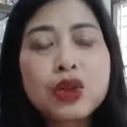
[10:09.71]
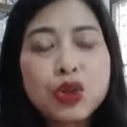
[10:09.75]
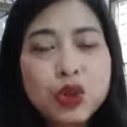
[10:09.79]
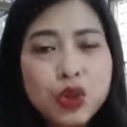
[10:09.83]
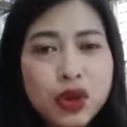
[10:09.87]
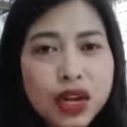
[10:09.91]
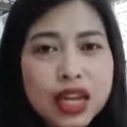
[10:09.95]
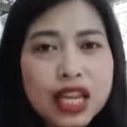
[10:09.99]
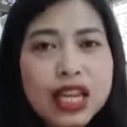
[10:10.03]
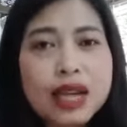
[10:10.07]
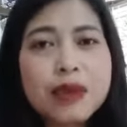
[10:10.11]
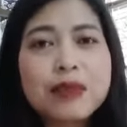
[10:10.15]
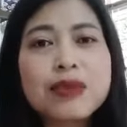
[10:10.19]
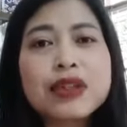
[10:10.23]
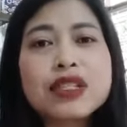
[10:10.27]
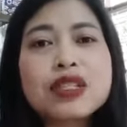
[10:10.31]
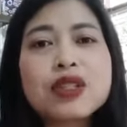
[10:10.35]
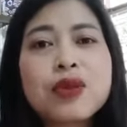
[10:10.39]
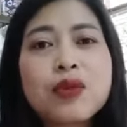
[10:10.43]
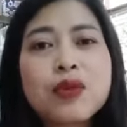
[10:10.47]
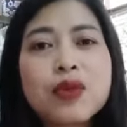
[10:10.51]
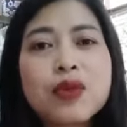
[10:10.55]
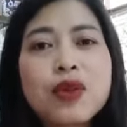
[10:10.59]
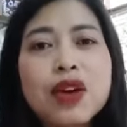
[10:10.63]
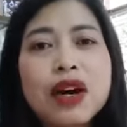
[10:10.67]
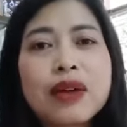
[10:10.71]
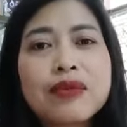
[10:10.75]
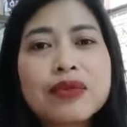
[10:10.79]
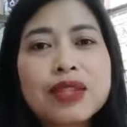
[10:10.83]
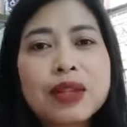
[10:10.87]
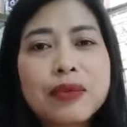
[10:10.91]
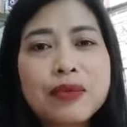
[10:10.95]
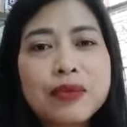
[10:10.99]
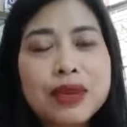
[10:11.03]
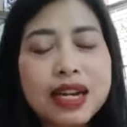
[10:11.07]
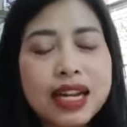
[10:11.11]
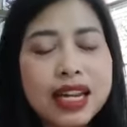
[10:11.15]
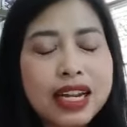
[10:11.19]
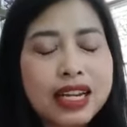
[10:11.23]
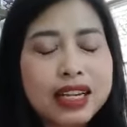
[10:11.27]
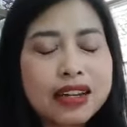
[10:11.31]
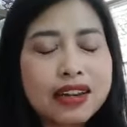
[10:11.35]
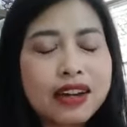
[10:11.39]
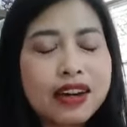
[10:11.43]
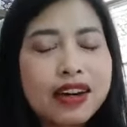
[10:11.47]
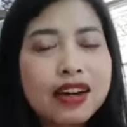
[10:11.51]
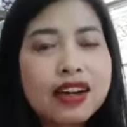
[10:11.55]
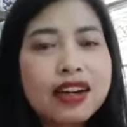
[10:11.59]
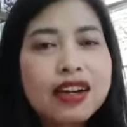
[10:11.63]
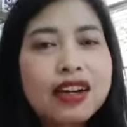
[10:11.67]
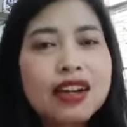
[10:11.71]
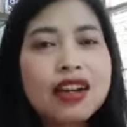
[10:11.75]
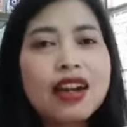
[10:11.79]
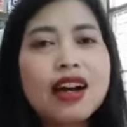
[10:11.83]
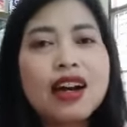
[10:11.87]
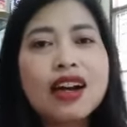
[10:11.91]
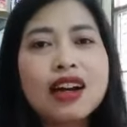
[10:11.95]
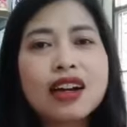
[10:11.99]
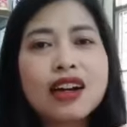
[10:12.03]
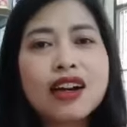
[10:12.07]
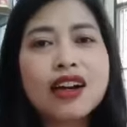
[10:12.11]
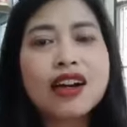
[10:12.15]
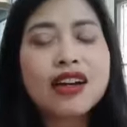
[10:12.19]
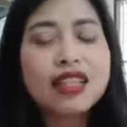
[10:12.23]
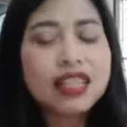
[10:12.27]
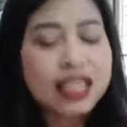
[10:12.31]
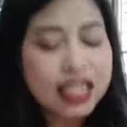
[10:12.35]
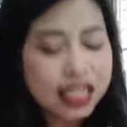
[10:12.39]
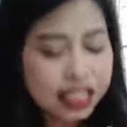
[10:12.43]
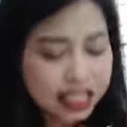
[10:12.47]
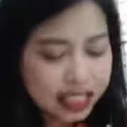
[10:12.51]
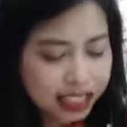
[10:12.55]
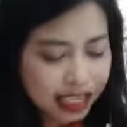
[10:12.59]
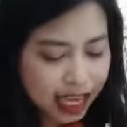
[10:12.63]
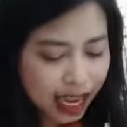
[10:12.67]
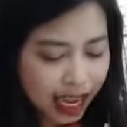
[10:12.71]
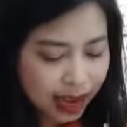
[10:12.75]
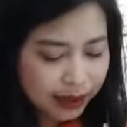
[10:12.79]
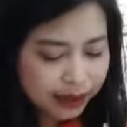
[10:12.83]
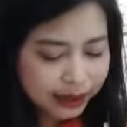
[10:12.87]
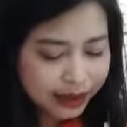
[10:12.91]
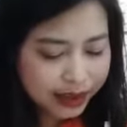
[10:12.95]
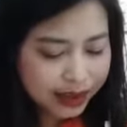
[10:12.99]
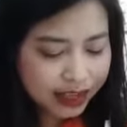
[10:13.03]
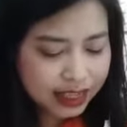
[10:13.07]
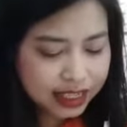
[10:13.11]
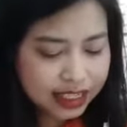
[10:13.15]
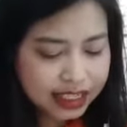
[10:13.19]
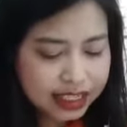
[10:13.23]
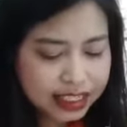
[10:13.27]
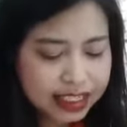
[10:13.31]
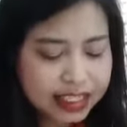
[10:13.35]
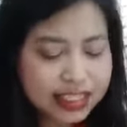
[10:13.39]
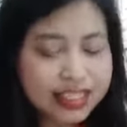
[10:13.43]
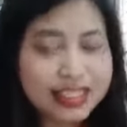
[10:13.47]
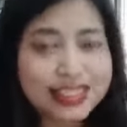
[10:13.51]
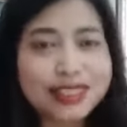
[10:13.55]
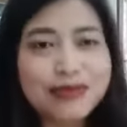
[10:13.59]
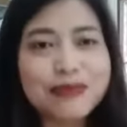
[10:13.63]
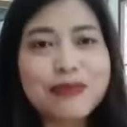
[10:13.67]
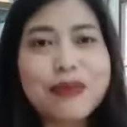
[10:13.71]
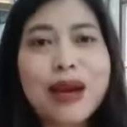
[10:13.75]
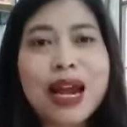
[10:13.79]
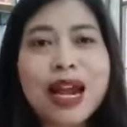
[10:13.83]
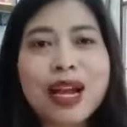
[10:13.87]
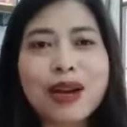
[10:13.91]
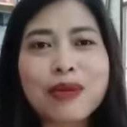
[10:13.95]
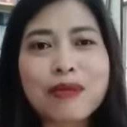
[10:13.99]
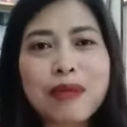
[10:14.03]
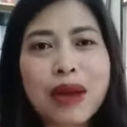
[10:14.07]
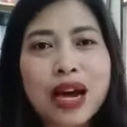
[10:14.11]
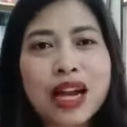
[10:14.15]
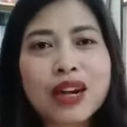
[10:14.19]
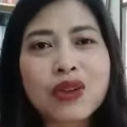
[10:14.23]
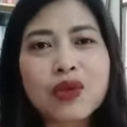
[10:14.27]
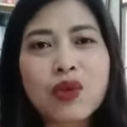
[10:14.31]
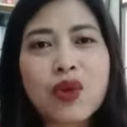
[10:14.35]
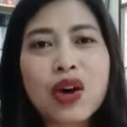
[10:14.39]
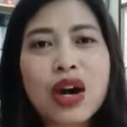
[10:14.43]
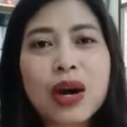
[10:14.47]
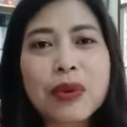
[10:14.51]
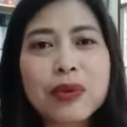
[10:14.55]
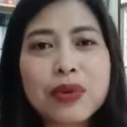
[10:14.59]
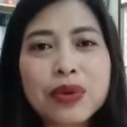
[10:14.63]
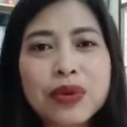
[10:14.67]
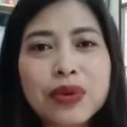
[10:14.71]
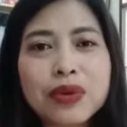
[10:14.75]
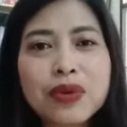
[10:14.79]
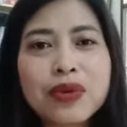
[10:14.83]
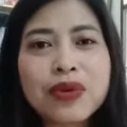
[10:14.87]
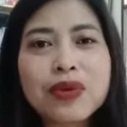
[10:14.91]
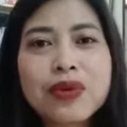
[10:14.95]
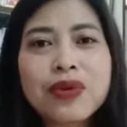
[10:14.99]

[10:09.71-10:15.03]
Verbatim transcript: ตัวเองประสบความสำเร็จเนาะ ข้อที่ 3 ก็คือ แบ่งปันความรู้